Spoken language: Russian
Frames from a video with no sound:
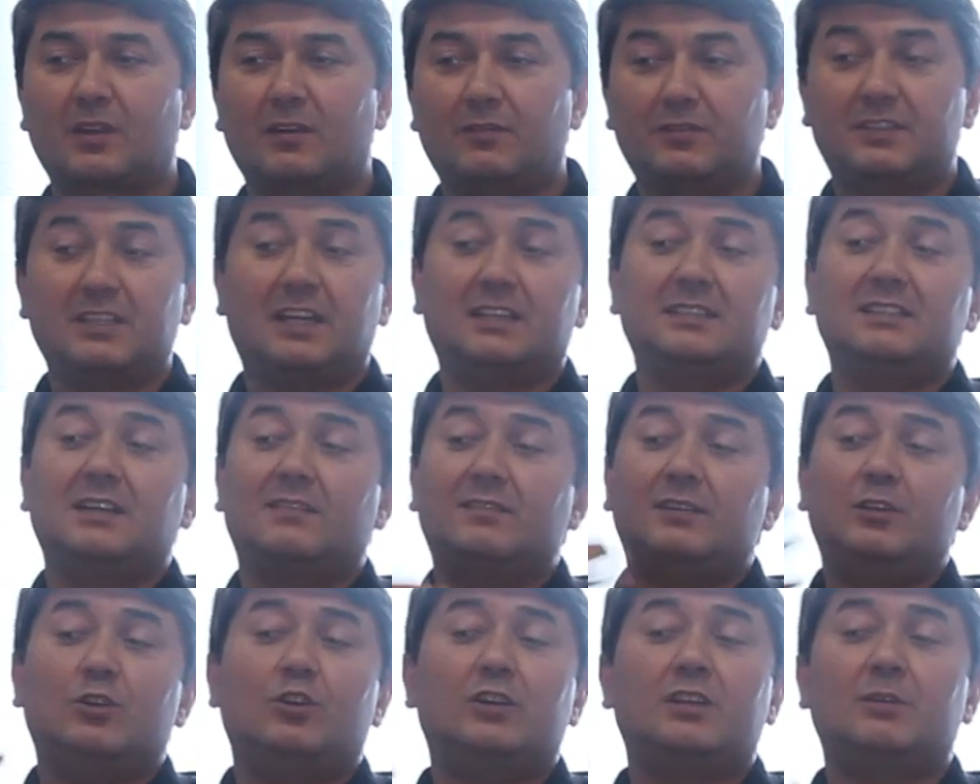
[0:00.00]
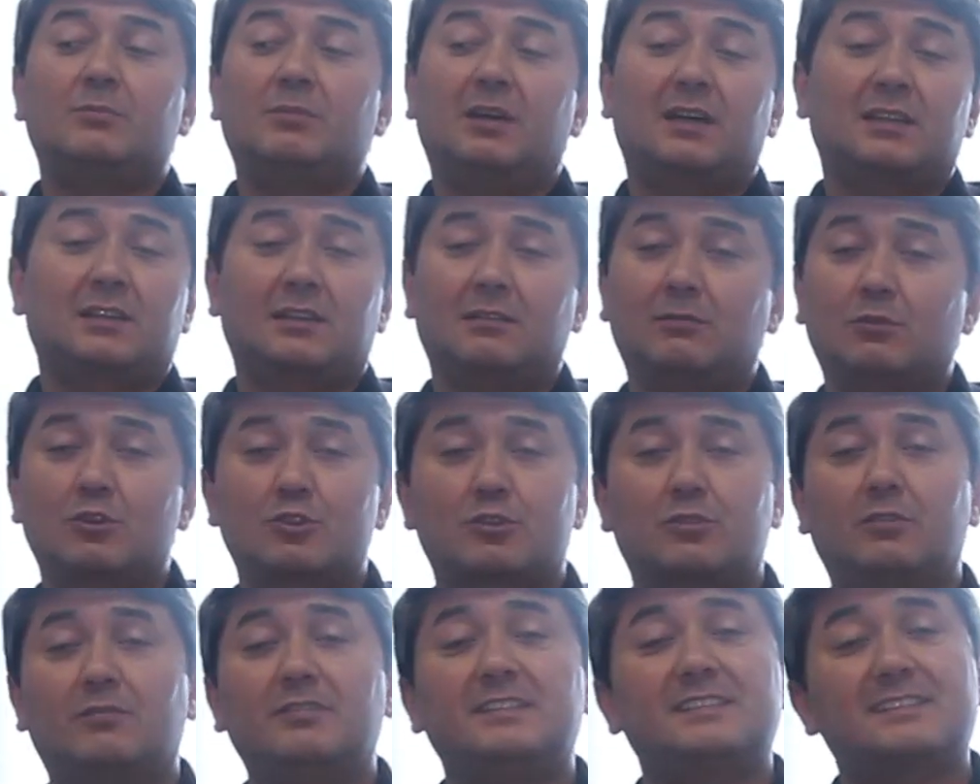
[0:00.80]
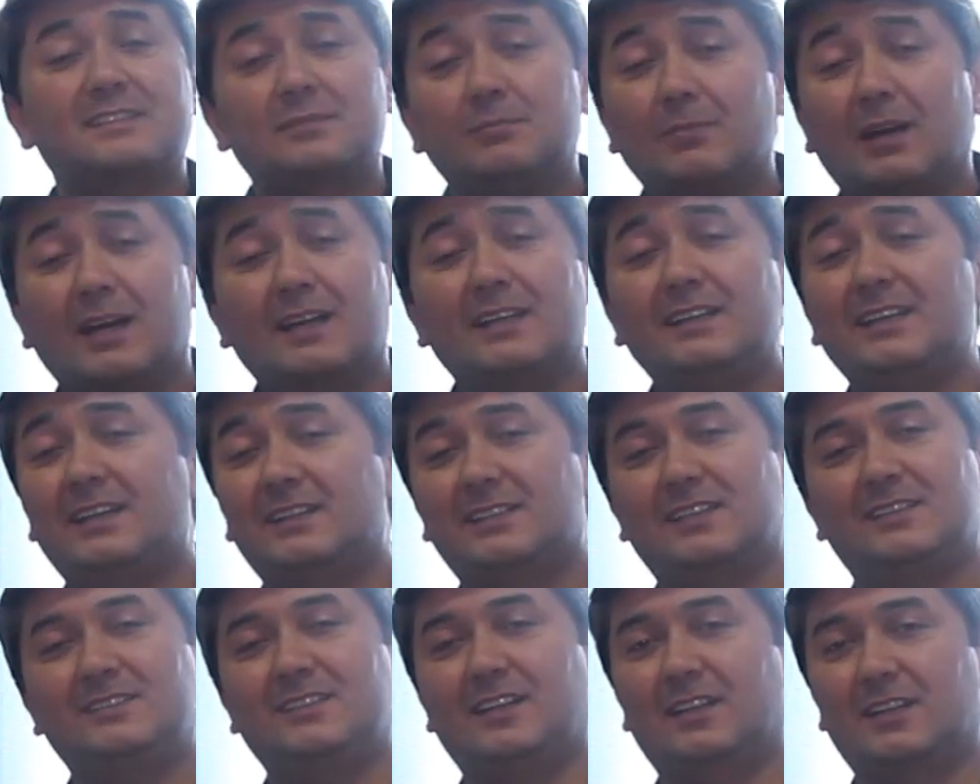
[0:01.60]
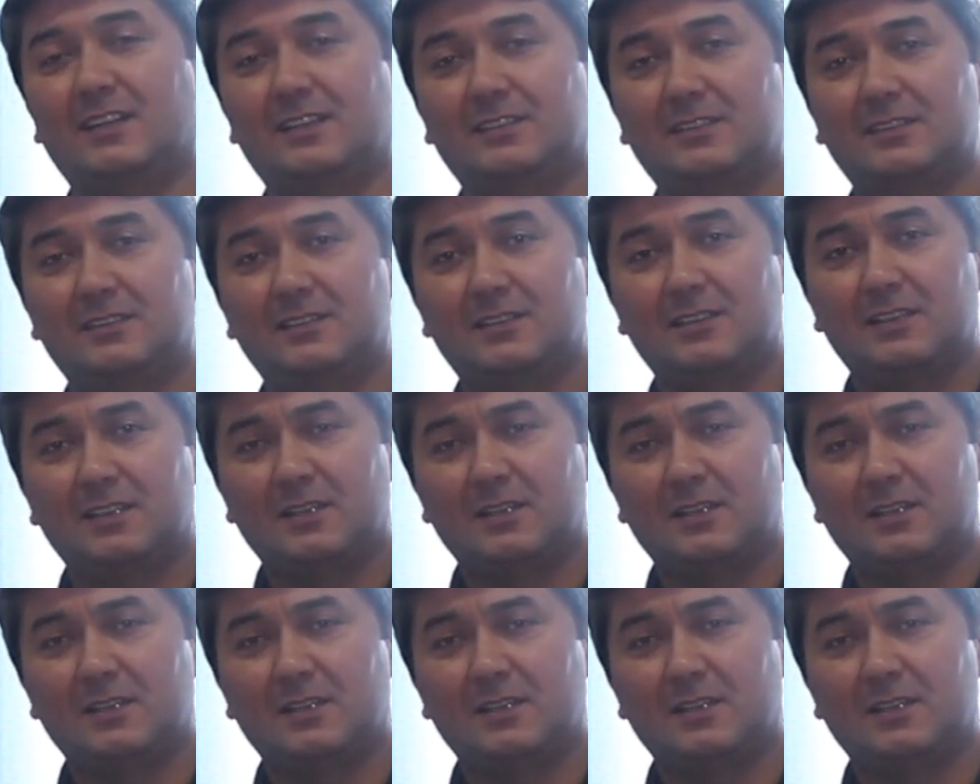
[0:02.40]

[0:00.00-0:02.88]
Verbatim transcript: вдохновленным от того, что вы смогли это делать.